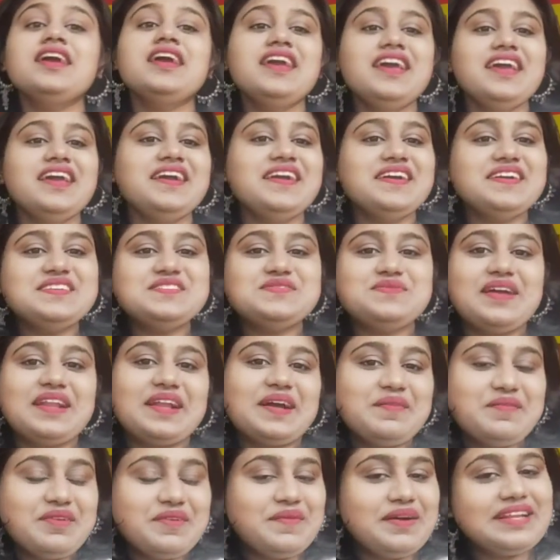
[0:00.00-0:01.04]
হে গাইজ
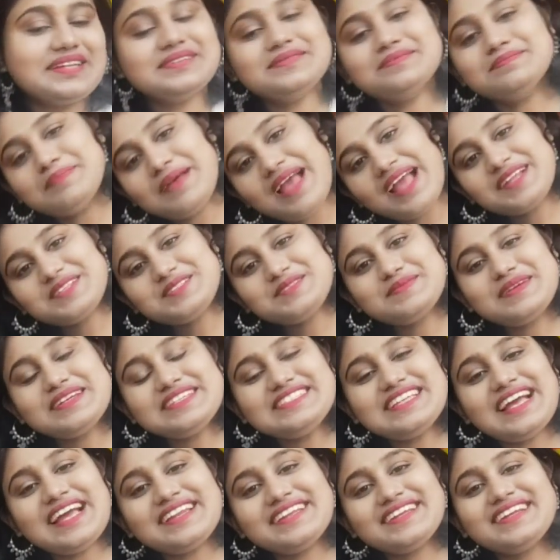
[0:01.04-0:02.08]
ওয়েলকাম আর ওয়েলকাম ব্যাক টু মাই
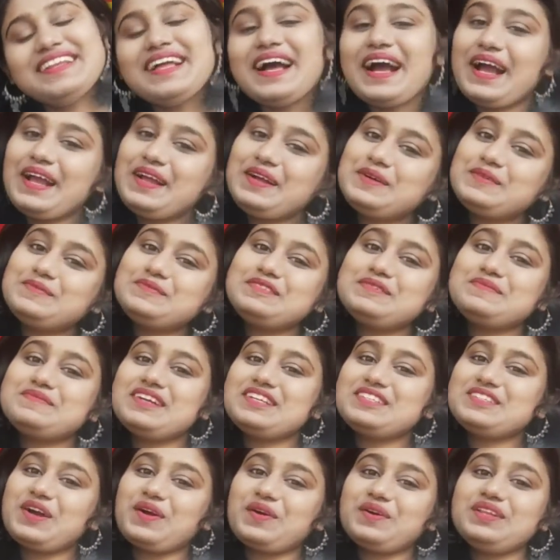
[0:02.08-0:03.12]
চ্যানেল আই হোপ তোমরা
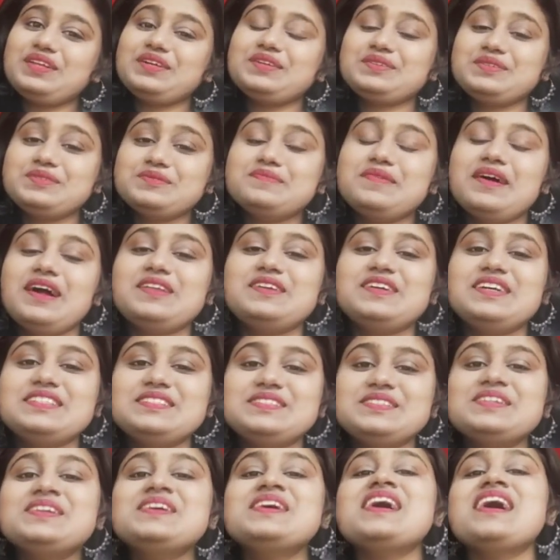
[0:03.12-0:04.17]
সকলে খুব ভালো
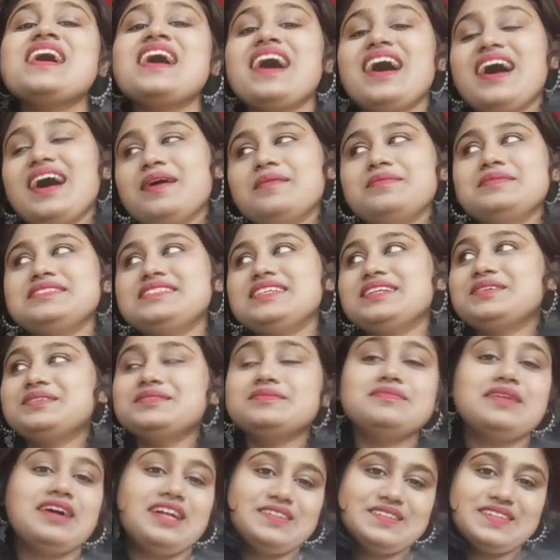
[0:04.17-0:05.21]
আছো আমি যে
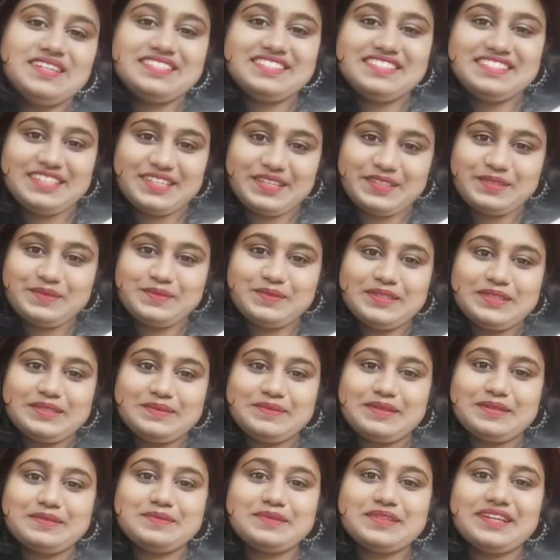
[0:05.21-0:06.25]
খুব ভালো আছি সেটা তো বলতে
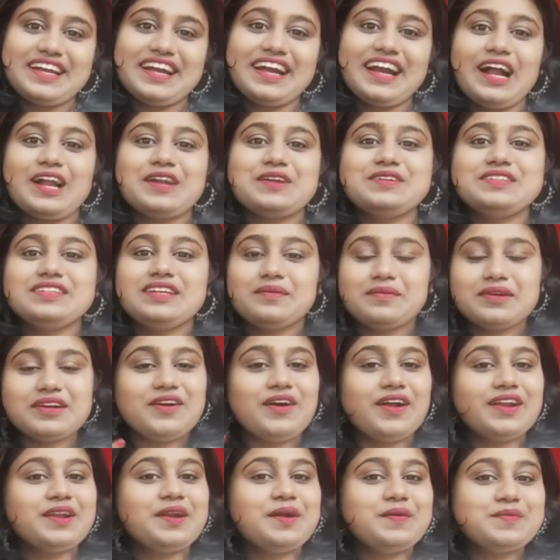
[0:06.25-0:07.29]
পারবো না কারণ আমার
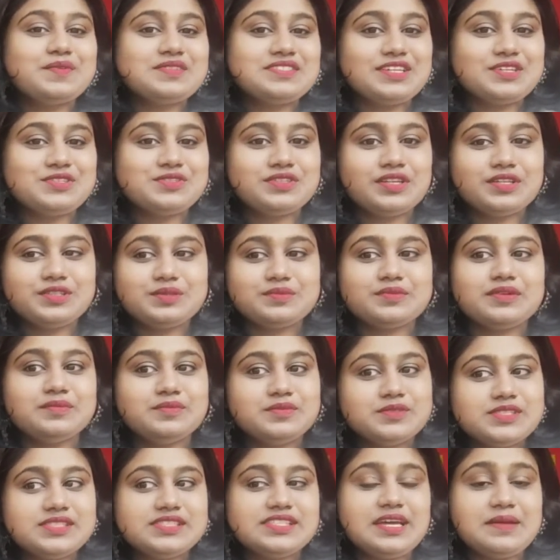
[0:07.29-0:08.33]
গলার অবস্থা শুনে তোমরা
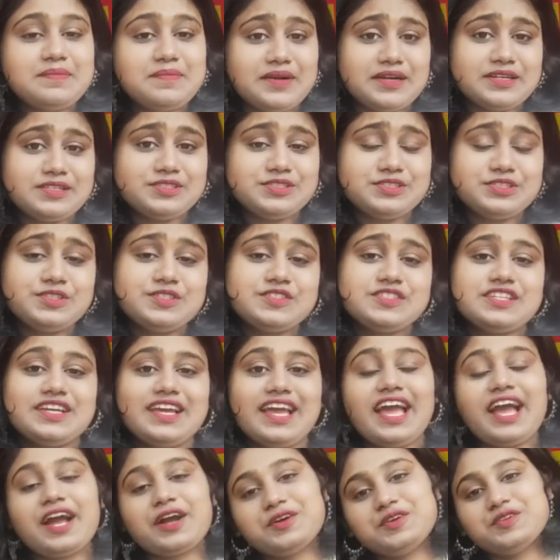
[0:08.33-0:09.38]
বুঝতেই পারছো যে
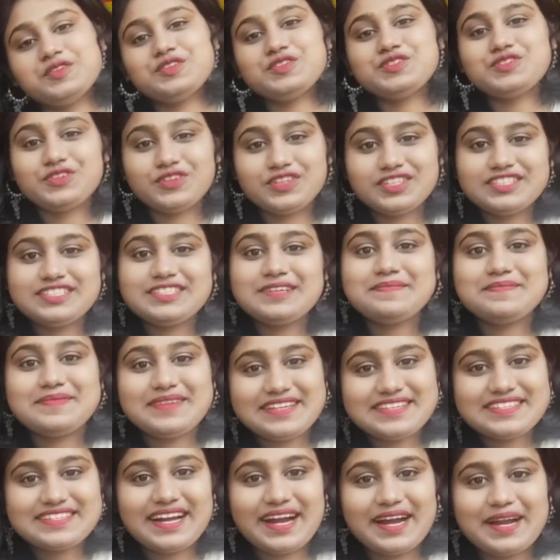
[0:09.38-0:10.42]
এখনও শরীরটা
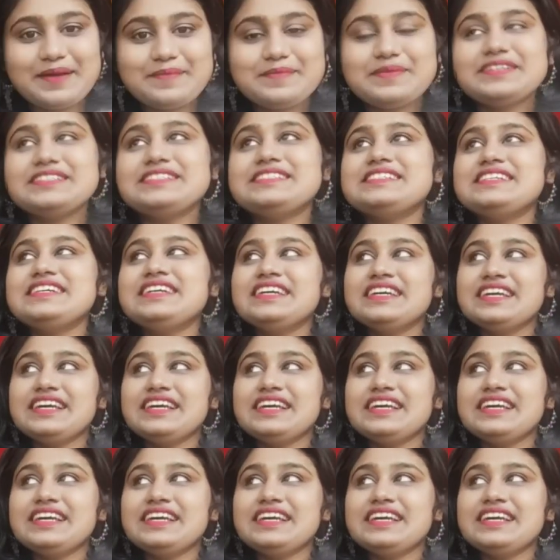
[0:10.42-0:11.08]
বেশ খারাপ আছে